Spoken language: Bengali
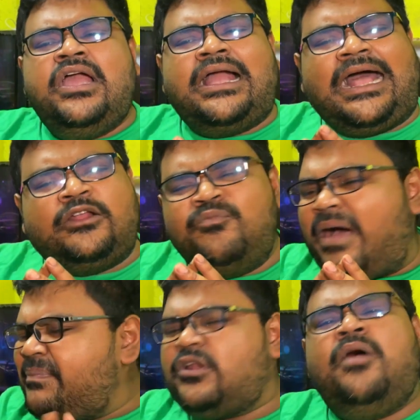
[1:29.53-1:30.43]
কারোর
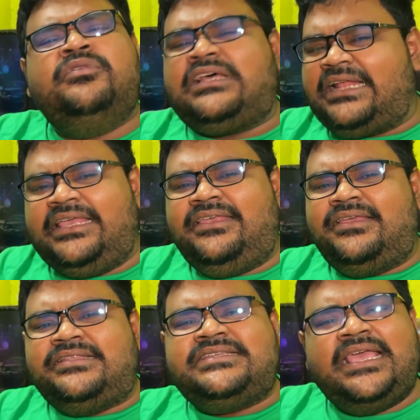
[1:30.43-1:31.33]
বাপের ক্ষমতা নাই
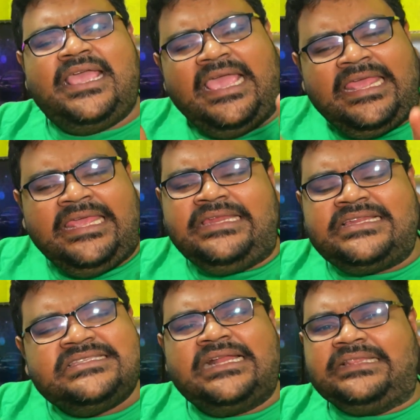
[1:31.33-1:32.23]
যে এই
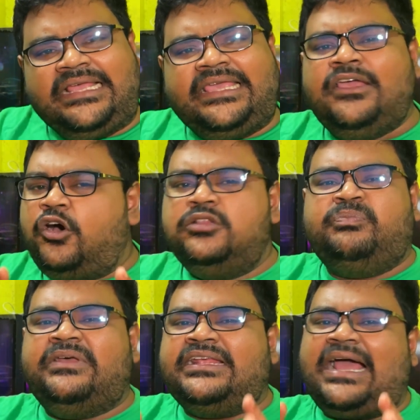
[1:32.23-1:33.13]
টিজার দেখে
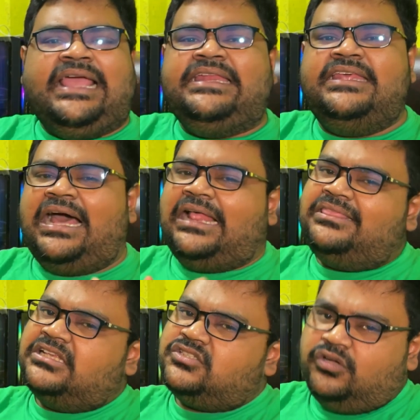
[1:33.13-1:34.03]
গল্পের কাহিনী
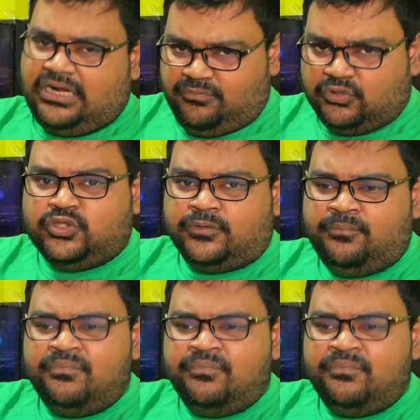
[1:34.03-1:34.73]
আন্দাজ করার মতন